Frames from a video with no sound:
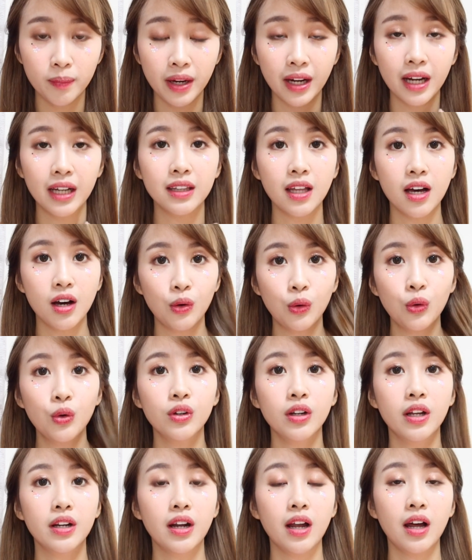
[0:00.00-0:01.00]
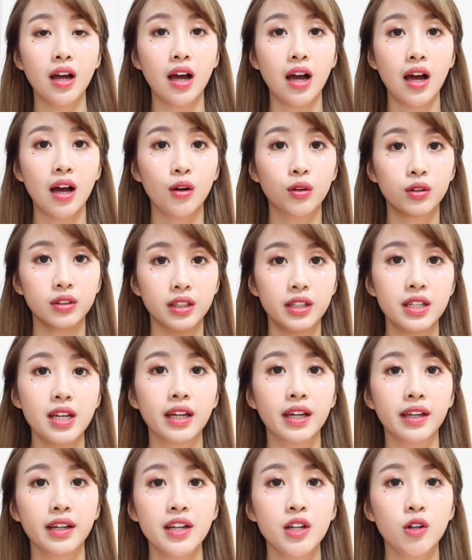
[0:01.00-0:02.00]
mereka tahu dan aku,
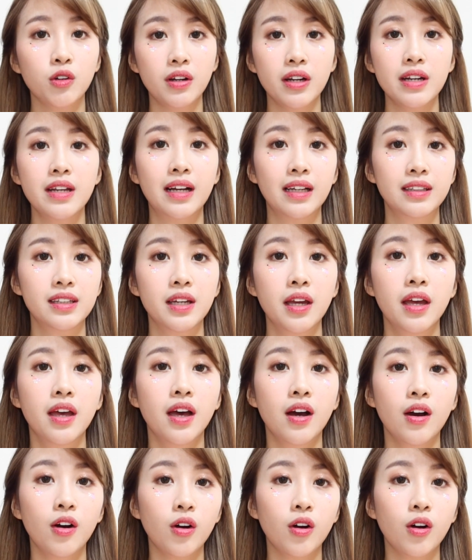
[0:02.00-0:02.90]
jadi akhirnya ya udah dikasih